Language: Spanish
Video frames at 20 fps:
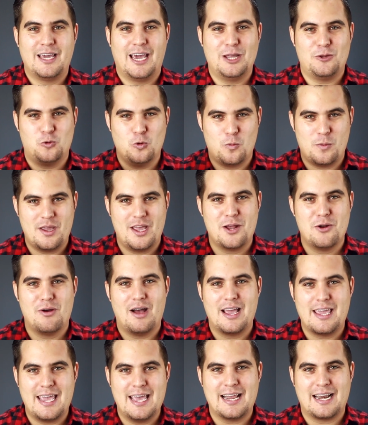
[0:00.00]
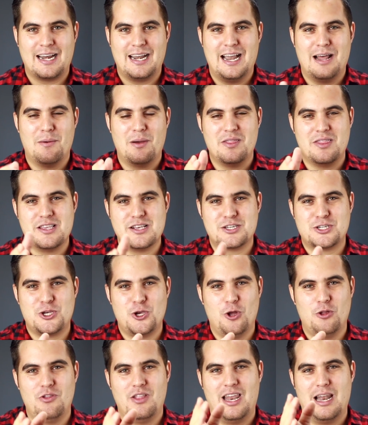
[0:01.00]
que tuvieron ayer, la
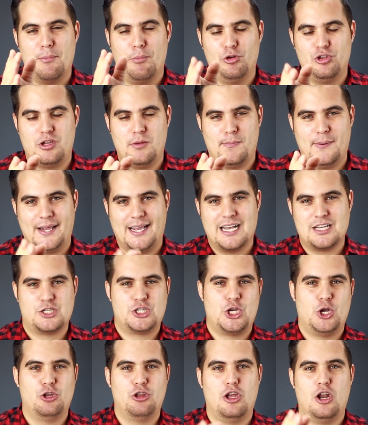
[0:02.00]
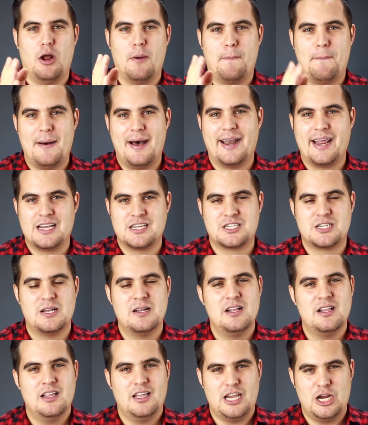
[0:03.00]
bendición de la multiplicación de los panes
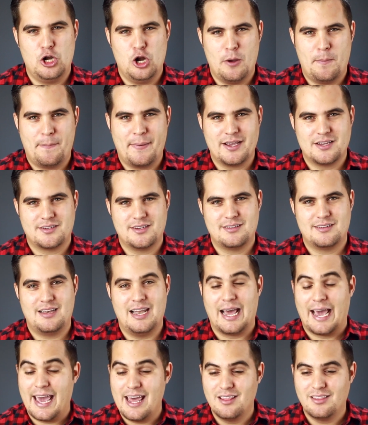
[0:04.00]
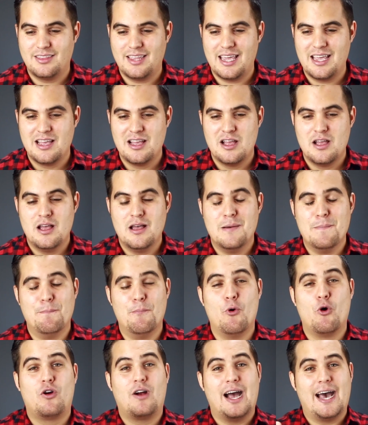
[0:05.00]
y los peces. La gente
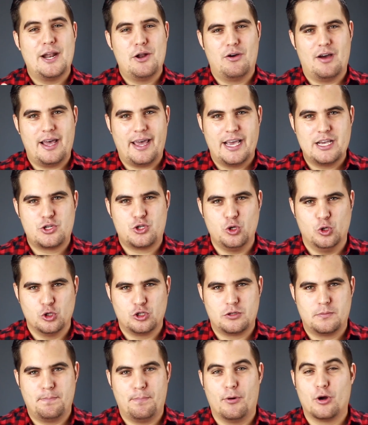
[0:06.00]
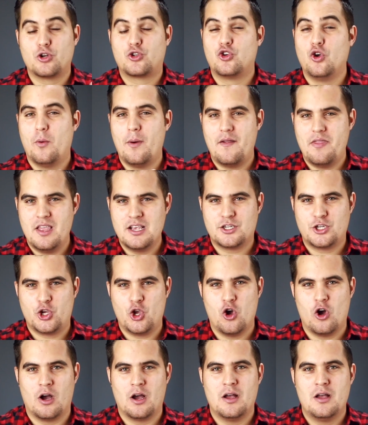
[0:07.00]
buscaron a Jesús por su
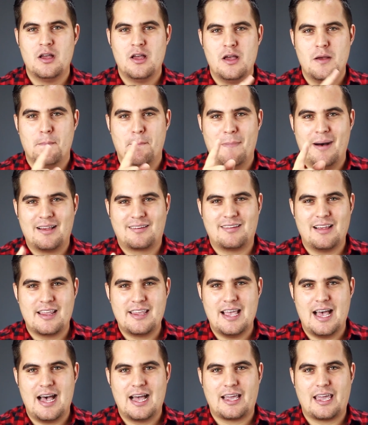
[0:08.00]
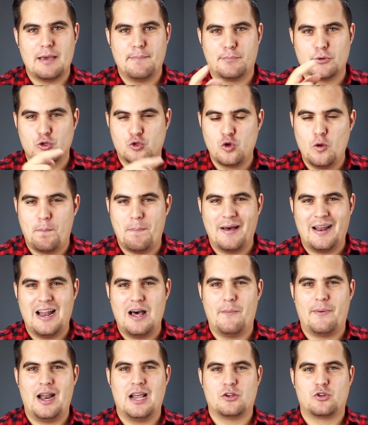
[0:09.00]
bendición, más allá que por sus
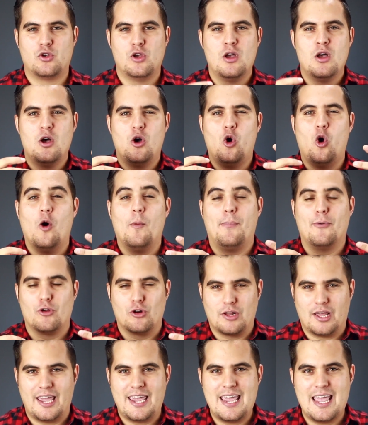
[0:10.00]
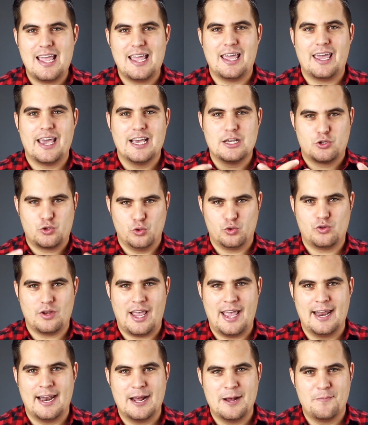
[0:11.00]
palabras o por quién Jesús
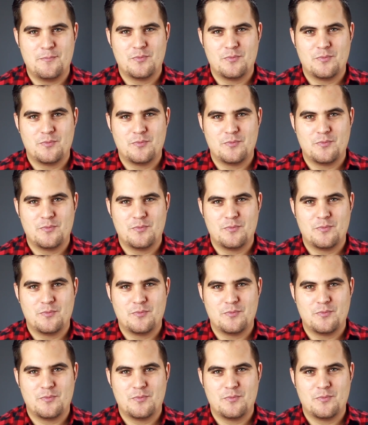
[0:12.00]
era.